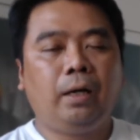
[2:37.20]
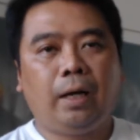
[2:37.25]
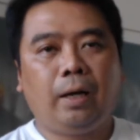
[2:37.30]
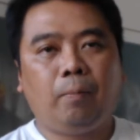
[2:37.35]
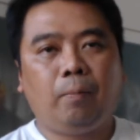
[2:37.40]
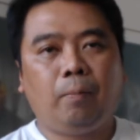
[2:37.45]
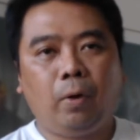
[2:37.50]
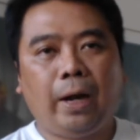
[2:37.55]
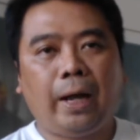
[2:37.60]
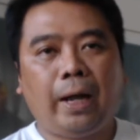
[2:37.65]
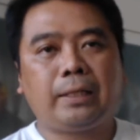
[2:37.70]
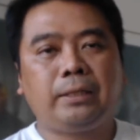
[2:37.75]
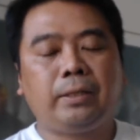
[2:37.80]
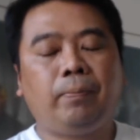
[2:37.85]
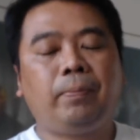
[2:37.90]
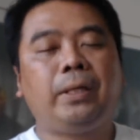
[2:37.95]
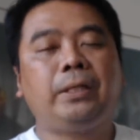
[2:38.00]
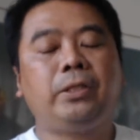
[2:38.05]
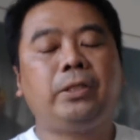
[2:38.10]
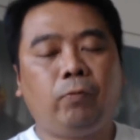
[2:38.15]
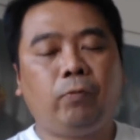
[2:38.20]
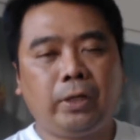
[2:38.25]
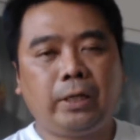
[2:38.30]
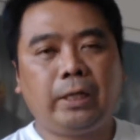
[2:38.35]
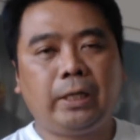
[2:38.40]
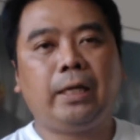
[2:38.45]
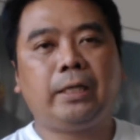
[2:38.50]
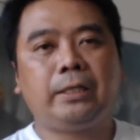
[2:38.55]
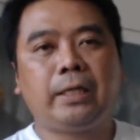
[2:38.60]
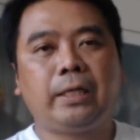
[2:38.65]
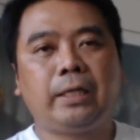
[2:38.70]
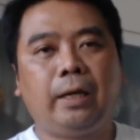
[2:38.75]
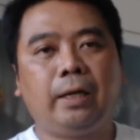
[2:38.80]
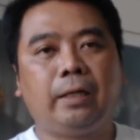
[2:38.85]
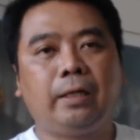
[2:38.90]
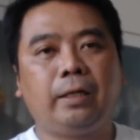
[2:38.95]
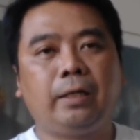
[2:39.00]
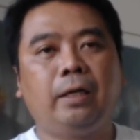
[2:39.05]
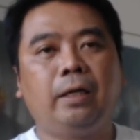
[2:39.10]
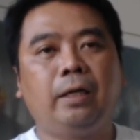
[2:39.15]
product specification
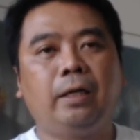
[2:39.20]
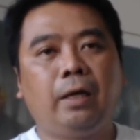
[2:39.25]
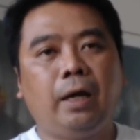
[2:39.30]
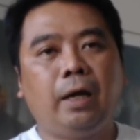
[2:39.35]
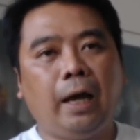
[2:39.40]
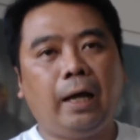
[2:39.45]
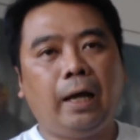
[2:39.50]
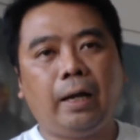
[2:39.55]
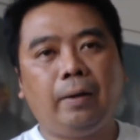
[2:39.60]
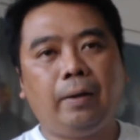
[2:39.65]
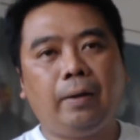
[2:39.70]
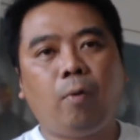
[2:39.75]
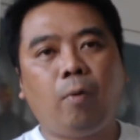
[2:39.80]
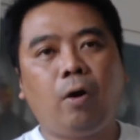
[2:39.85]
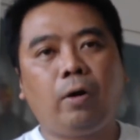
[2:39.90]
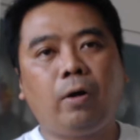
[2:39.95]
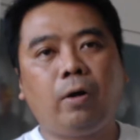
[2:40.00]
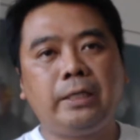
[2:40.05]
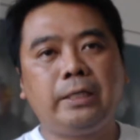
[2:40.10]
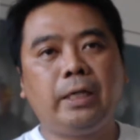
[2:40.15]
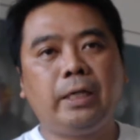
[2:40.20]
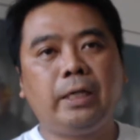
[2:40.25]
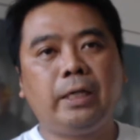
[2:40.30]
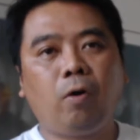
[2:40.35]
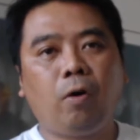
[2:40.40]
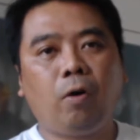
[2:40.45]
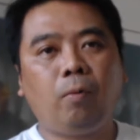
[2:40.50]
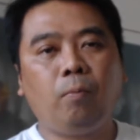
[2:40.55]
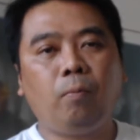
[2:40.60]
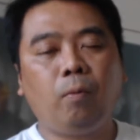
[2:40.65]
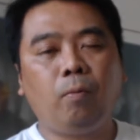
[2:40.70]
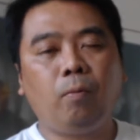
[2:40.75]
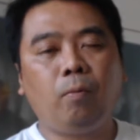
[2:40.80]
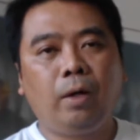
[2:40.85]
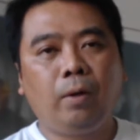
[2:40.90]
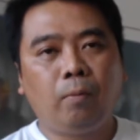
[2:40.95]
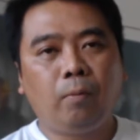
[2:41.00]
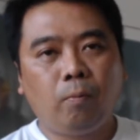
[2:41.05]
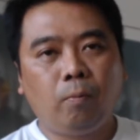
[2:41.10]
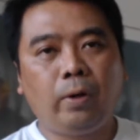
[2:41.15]
อันนั้นมองในเชิงของ
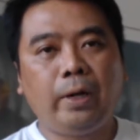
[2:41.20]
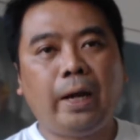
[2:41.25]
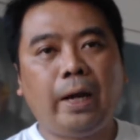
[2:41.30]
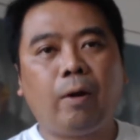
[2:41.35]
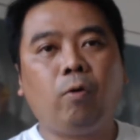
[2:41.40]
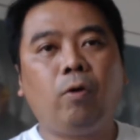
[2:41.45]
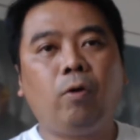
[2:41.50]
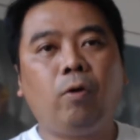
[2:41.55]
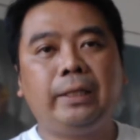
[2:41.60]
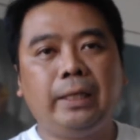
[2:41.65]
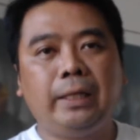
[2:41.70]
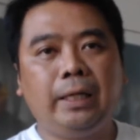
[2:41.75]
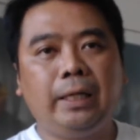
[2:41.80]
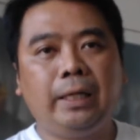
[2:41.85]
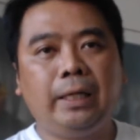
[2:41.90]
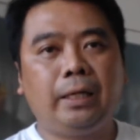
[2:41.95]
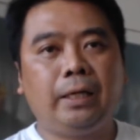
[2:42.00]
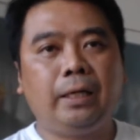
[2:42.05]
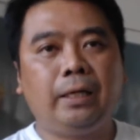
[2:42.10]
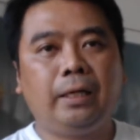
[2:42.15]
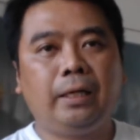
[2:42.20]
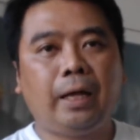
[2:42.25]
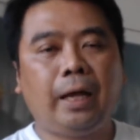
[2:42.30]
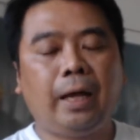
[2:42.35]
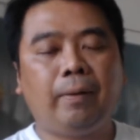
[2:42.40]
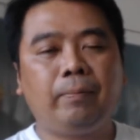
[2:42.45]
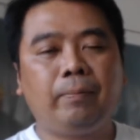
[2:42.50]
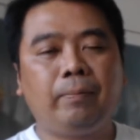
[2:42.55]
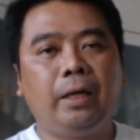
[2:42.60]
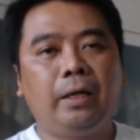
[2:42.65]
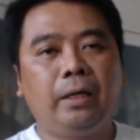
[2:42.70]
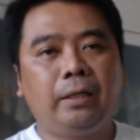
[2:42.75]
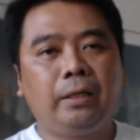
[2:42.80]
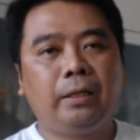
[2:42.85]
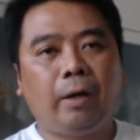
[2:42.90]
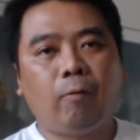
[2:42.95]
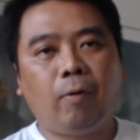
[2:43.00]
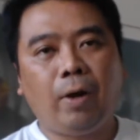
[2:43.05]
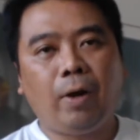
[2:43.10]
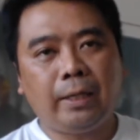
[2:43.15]
product quality นะครับ
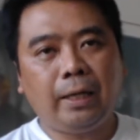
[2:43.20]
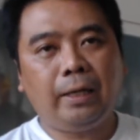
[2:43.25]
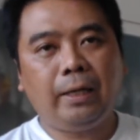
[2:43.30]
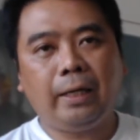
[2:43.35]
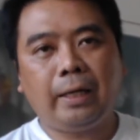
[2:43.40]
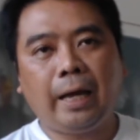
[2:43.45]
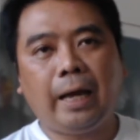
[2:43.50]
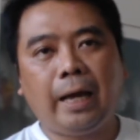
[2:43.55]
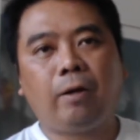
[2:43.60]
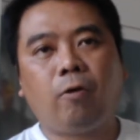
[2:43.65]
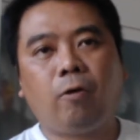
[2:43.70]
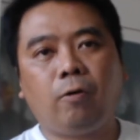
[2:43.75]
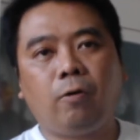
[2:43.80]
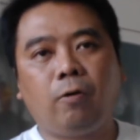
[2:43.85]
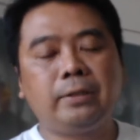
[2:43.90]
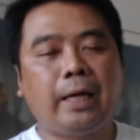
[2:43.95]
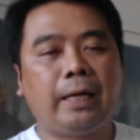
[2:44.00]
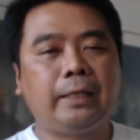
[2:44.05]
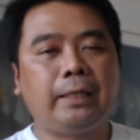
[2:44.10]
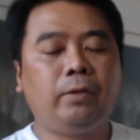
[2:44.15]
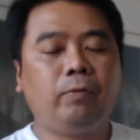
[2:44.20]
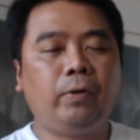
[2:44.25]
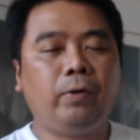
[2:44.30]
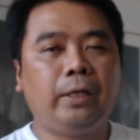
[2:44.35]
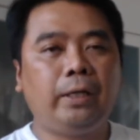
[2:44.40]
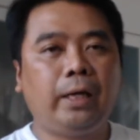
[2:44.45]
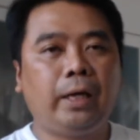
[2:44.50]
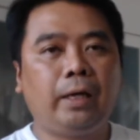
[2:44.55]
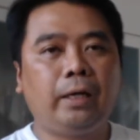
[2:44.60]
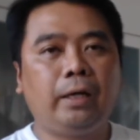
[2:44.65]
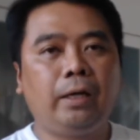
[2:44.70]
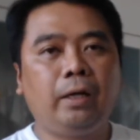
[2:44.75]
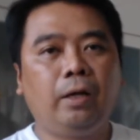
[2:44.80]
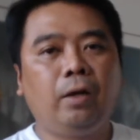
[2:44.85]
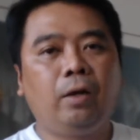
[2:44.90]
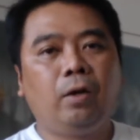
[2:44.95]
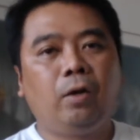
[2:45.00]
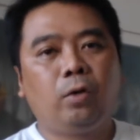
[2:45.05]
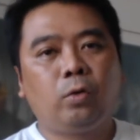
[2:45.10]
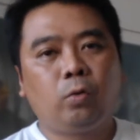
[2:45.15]
แต่ว่าท่านในงานของสายสวิตเนี่ย
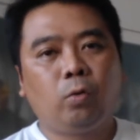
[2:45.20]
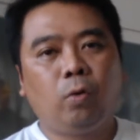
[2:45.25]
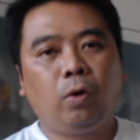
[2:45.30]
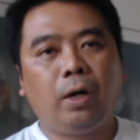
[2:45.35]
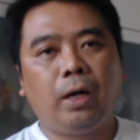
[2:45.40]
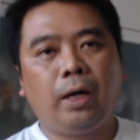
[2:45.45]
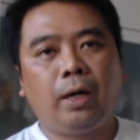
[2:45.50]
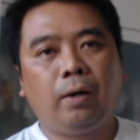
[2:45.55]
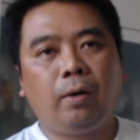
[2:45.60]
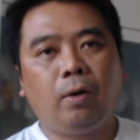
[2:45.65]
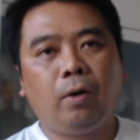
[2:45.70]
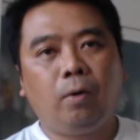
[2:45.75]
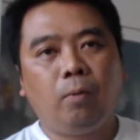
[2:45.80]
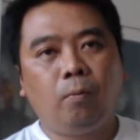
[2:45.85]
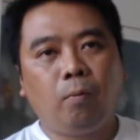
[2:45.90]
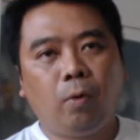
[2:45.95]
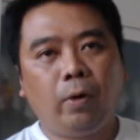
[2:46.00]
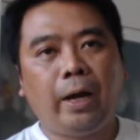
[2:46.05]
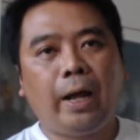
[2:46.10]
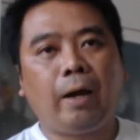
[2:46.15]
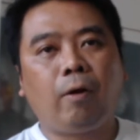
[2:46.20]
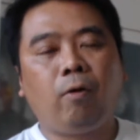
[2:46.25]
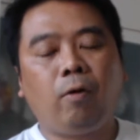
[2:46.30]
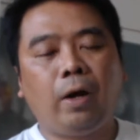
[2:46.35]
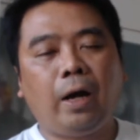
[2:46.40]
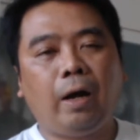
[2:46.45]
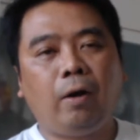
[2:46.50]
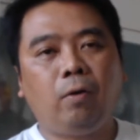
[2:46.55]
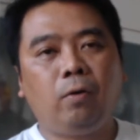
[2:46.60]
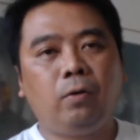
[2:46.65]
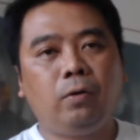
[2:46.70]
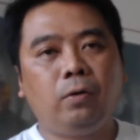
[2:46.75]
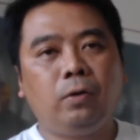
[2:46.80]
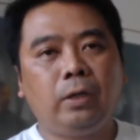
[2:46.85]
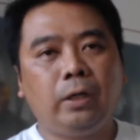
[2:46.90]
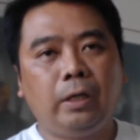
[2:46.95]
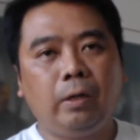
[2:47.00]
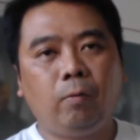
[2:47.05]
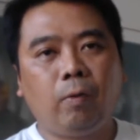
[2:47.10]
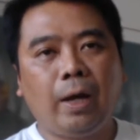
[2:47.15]
ตัว product ของเขา
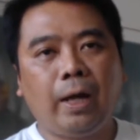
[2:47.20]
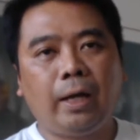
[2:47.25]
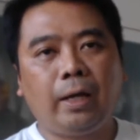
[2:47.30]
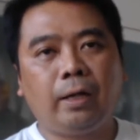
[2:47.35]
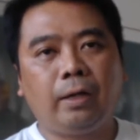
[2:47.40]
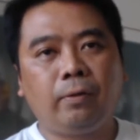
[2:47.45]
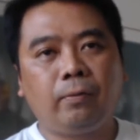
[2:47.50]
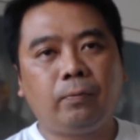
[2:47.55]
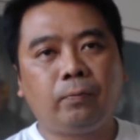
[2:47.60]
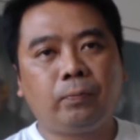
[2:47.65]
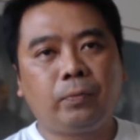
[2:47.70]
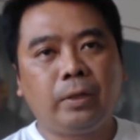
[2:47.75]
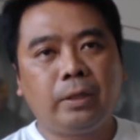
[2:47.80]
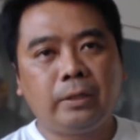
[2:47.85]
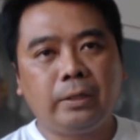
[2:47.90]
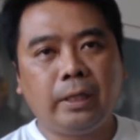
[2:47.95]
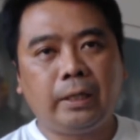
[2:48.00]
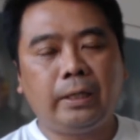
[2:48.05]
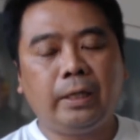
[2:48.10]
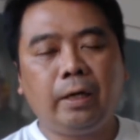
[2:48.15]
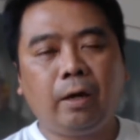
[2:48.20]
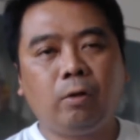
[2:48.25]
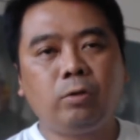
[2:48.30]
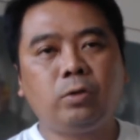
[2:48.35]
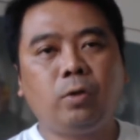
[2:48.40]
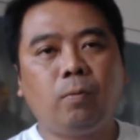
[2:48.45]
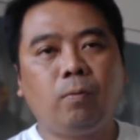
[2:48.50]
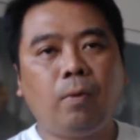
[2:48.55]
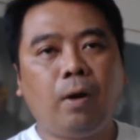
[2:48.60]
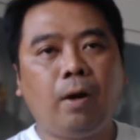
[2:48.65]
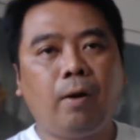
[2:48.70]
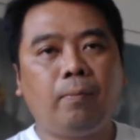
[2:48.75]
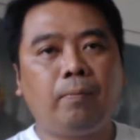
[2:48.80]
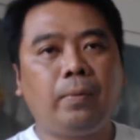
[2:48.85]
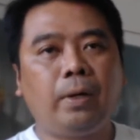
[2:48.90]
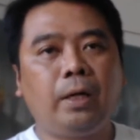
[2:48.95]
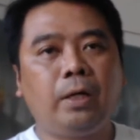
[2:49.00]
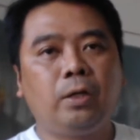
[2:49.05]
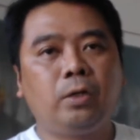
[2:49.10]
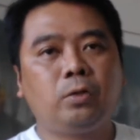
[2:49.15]
หรือว่าสิ่งที่เขาส่งมอบ
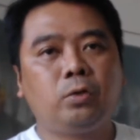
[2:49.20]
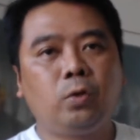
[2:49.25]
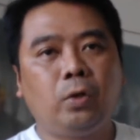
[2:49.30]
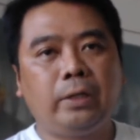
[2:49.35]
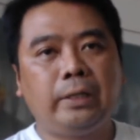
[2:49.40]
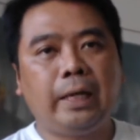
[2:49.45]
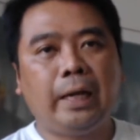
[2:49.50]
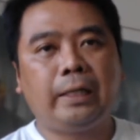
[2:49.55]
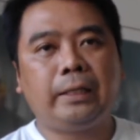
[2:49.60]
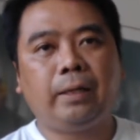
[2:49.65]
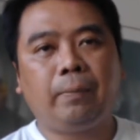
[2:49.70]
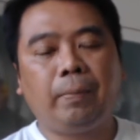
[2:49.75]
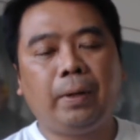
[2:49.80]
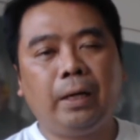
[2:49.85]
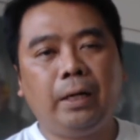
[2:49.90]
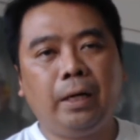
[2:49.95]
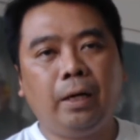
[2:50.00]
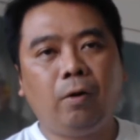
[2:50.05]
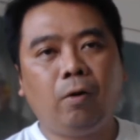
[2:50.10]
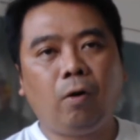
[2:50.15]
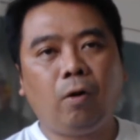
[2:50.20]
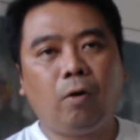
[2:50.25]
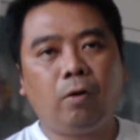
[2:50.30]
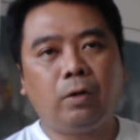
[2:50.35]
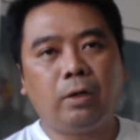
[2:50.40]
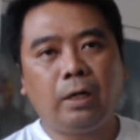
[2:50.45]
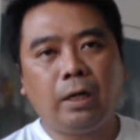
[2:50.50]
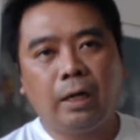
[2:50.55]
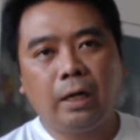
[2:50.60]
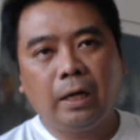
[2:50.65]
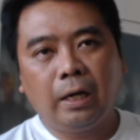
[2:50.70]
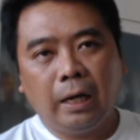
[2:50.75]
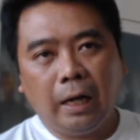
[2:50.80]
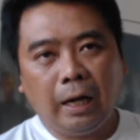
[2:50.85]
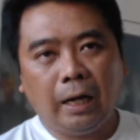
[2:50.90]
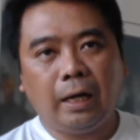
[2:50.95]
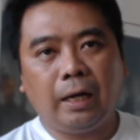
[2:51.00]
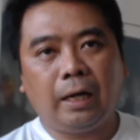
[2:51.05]
ส่วนใหญ่จะเป็นเรื่องของอ